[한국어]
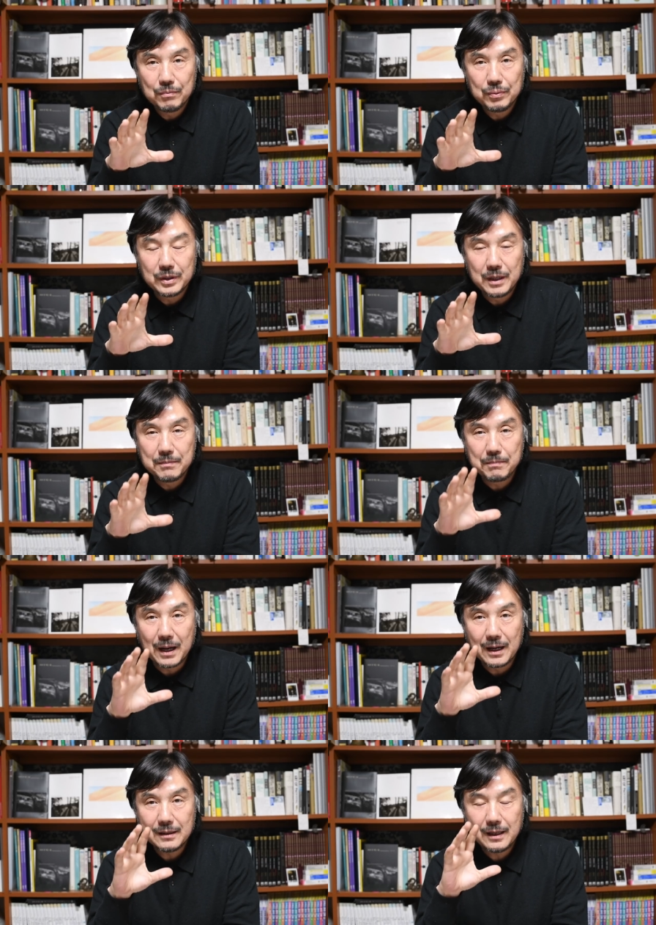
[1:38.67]
프레임
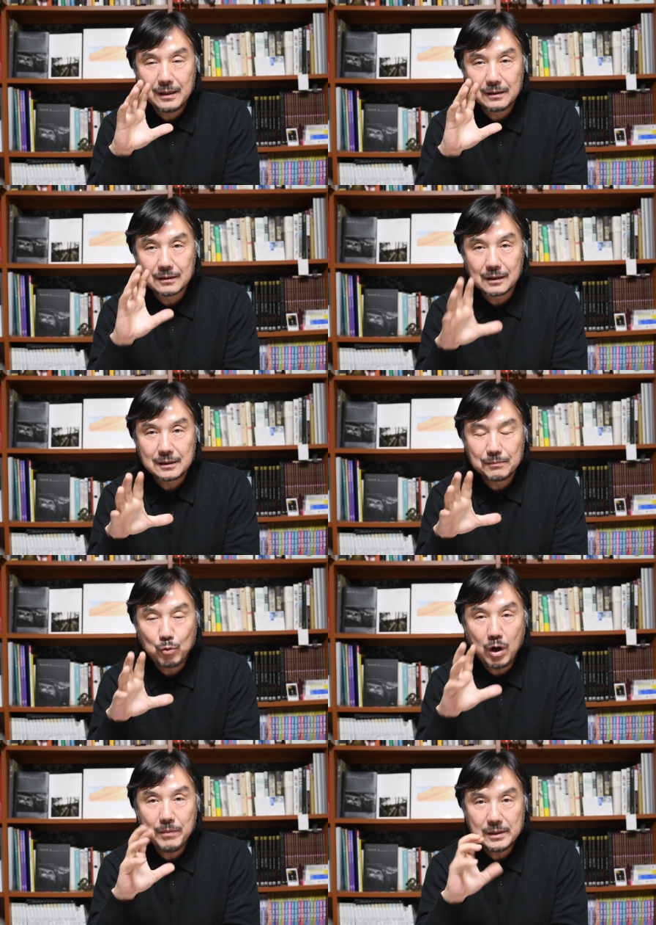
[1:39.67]
바깥에 있는 것까지
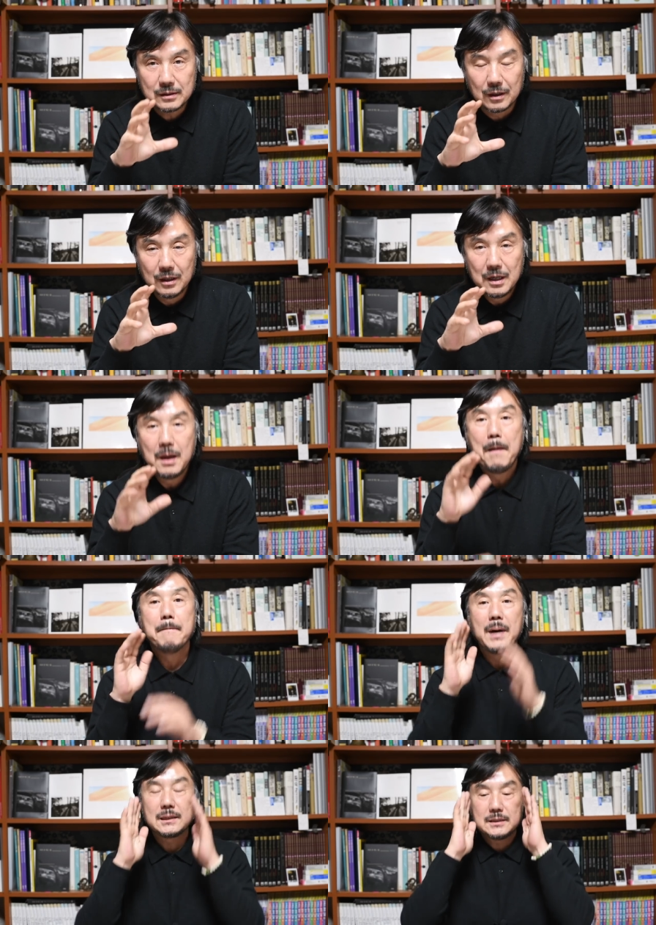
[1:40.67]
포함해서
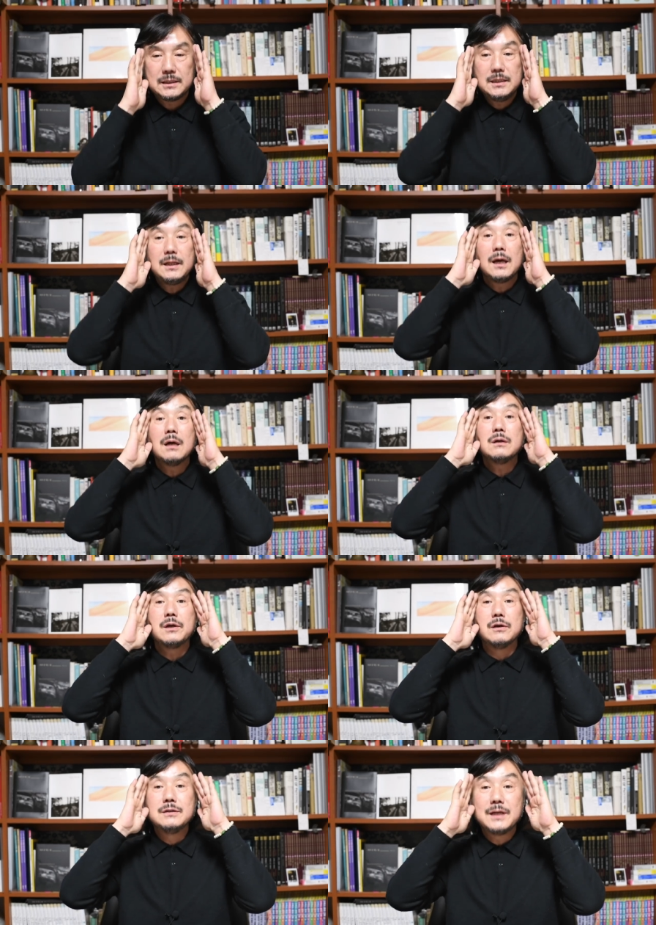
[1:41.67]
마치 내가 그
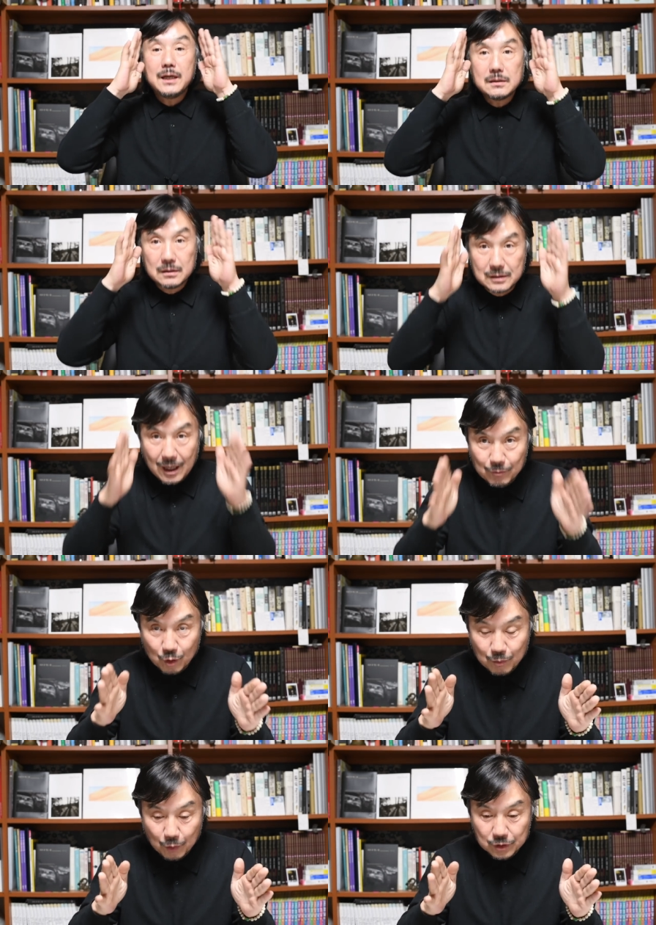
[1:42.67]
현장에서
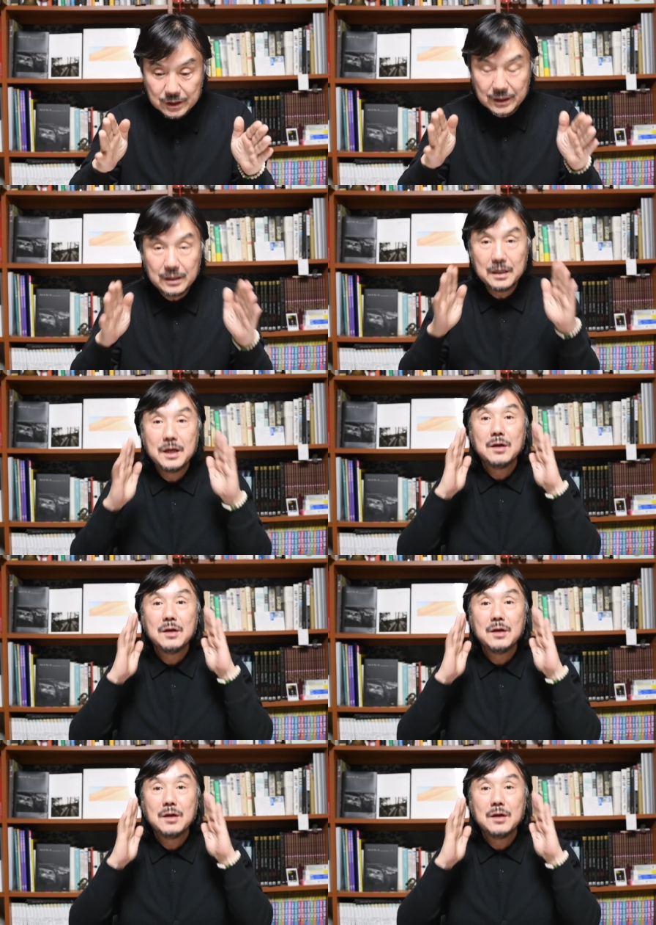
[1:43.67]
사물을 보듯이,